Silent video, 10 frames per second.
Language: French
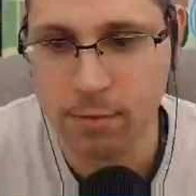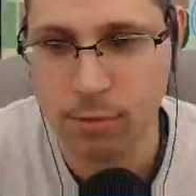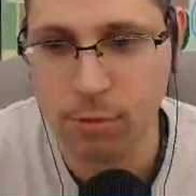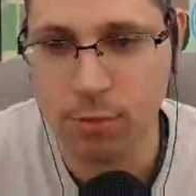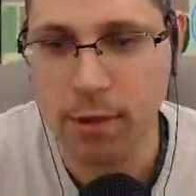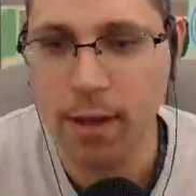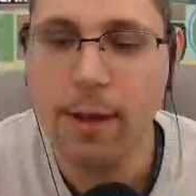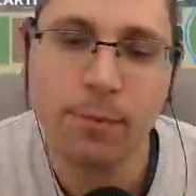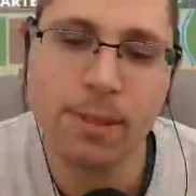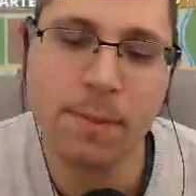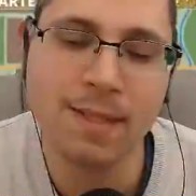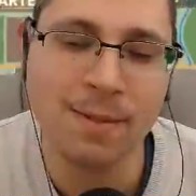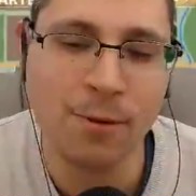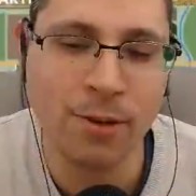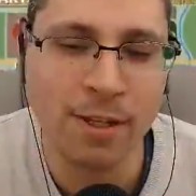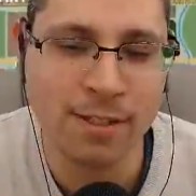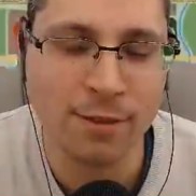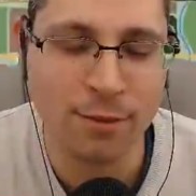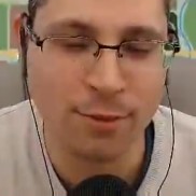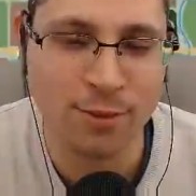plutôt cool. Bon, c'est pas extrêmement réaliste ce
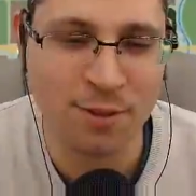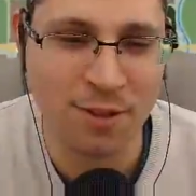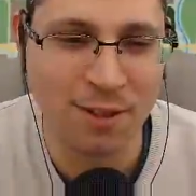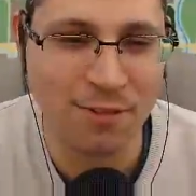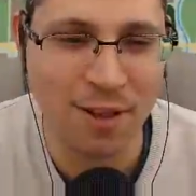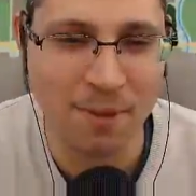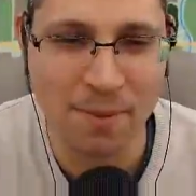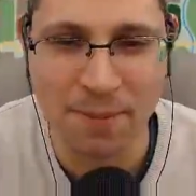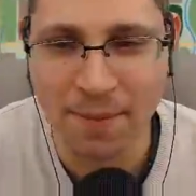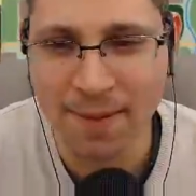que je suis en train de faire, mais bon,